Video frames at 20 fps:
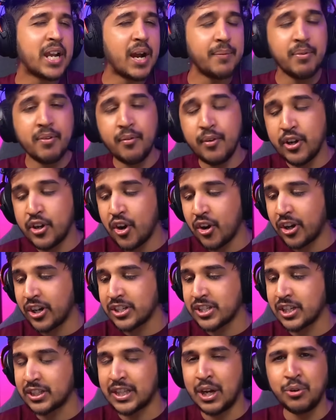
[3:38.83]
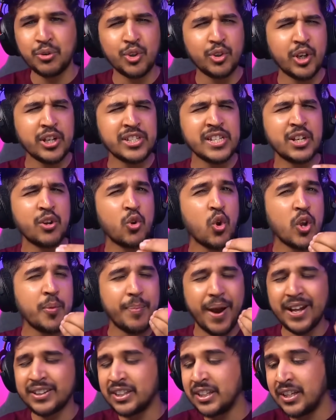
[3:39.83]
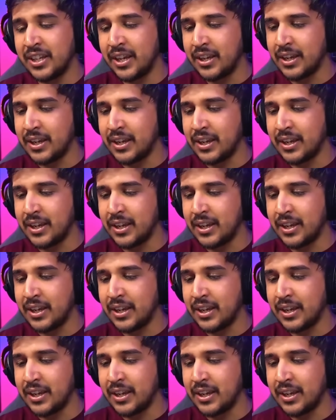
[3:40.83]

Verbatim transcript: कभी विड्रॉ कर सकता हूँ तो टेंशन की कोई बात नहीं है